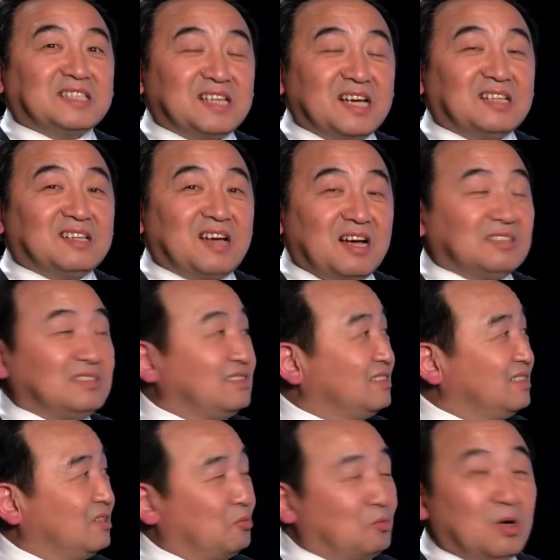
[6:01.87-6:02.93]
贱了。
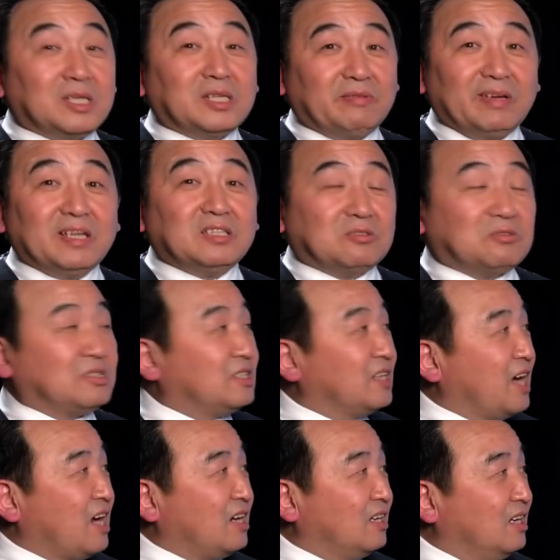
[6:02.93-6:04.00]
呃，我以为就是这
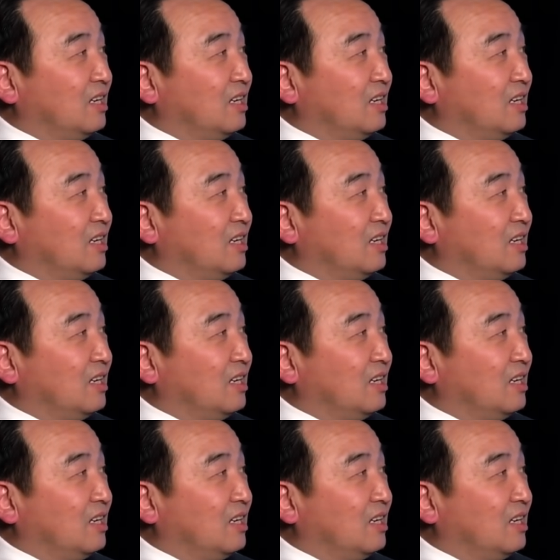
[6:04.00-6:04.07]
样了。